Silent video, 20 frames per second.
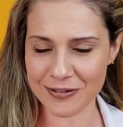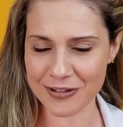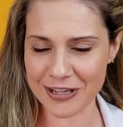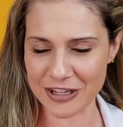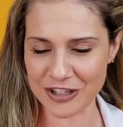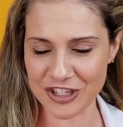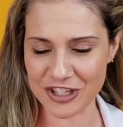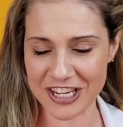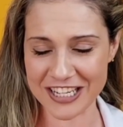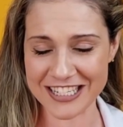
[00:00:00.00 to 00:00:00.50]

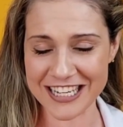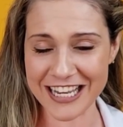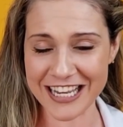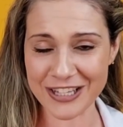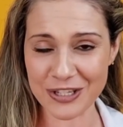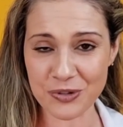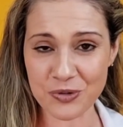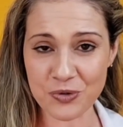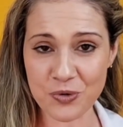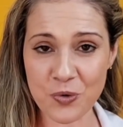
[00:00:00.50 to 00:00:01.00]
as
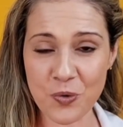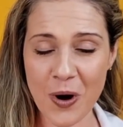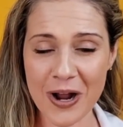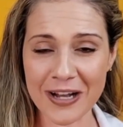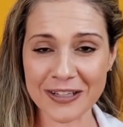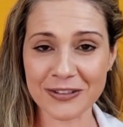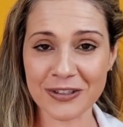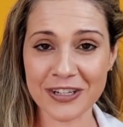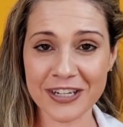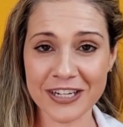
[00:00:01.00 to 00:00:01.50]
receitas com
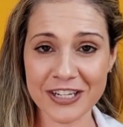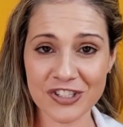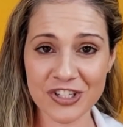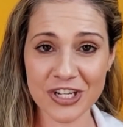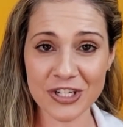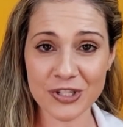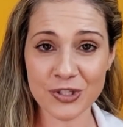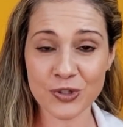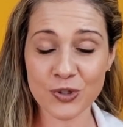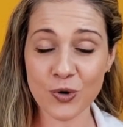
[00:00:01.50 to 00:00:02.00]
quatro
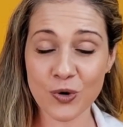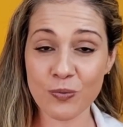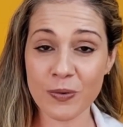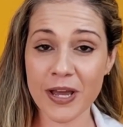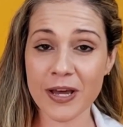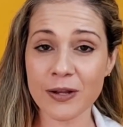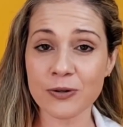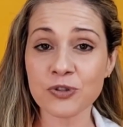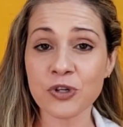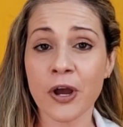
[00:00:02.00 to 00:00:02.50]
ingredientes ou
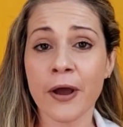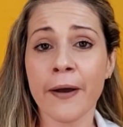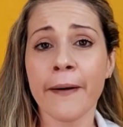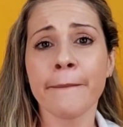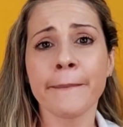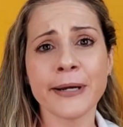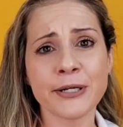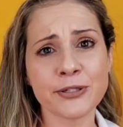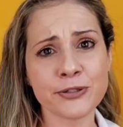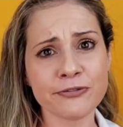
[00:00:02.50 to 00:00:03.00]
menos,
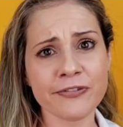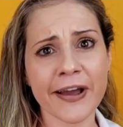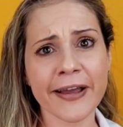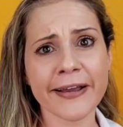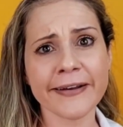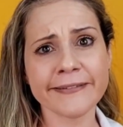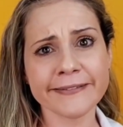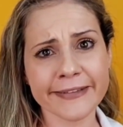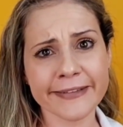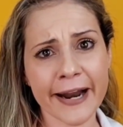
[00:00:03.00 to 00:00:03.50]
mas não
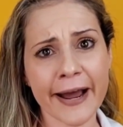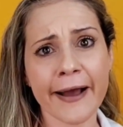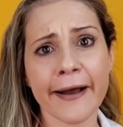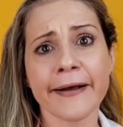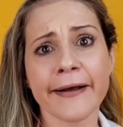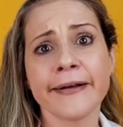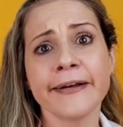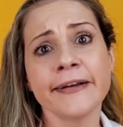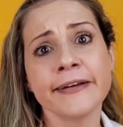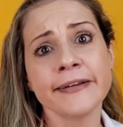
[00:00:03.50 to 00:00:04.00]
vai
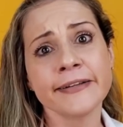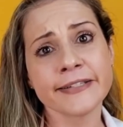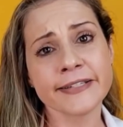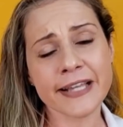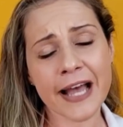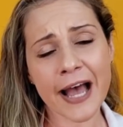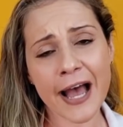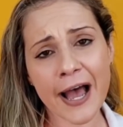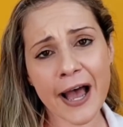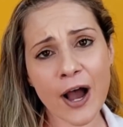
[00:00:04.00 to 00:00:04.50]
entrar
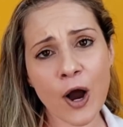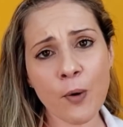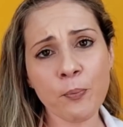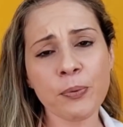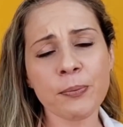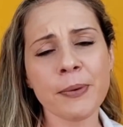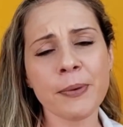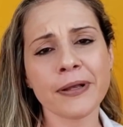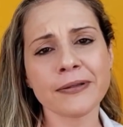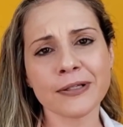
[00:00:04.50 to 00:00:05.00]
sal,
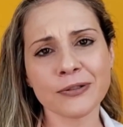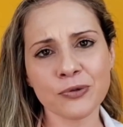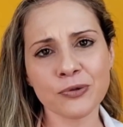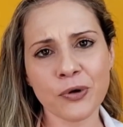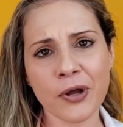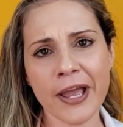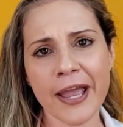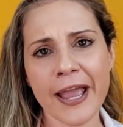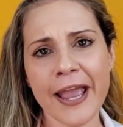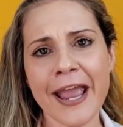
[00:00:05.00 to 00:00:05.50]
pimenta do
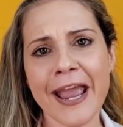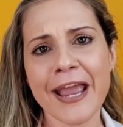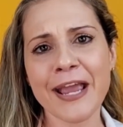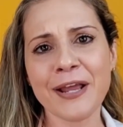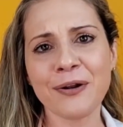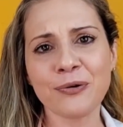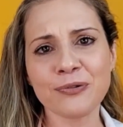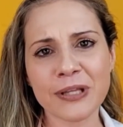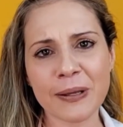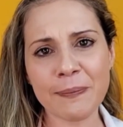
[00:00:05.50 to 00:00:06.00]

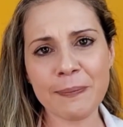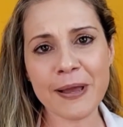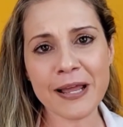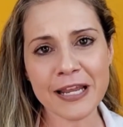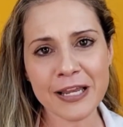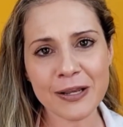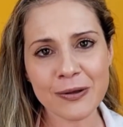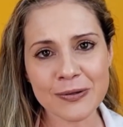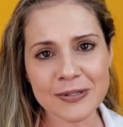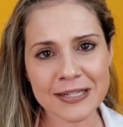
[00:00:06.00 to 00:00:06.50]
reino,
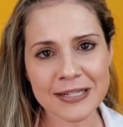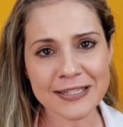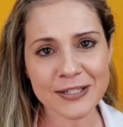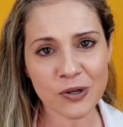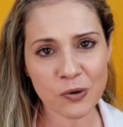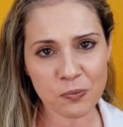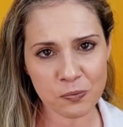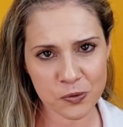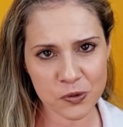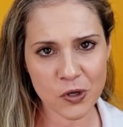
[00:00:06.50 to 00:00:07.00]
temperinhos
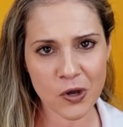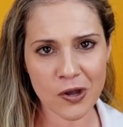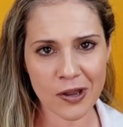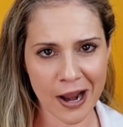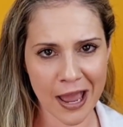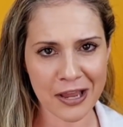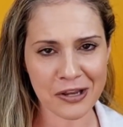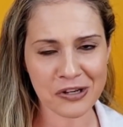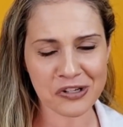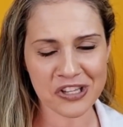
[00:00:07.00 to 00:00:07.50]
assim
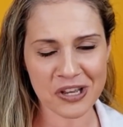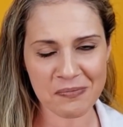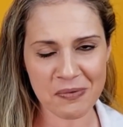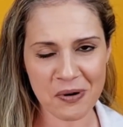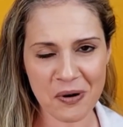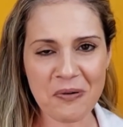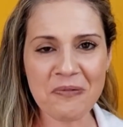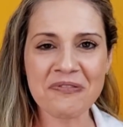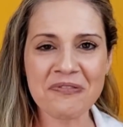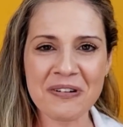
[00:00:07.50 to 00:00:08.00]
opcionais, tá
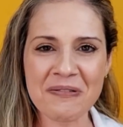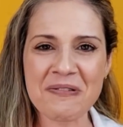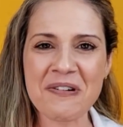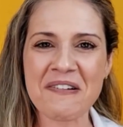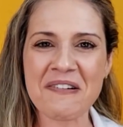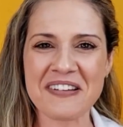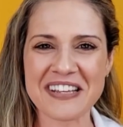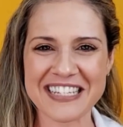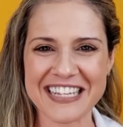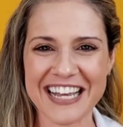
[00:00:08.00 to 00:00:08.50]
bom? Vamos
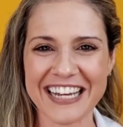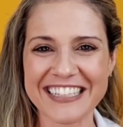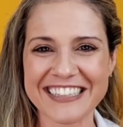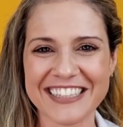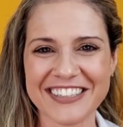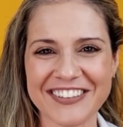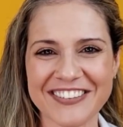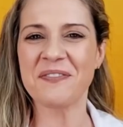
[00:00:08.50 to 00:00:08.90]
começar então.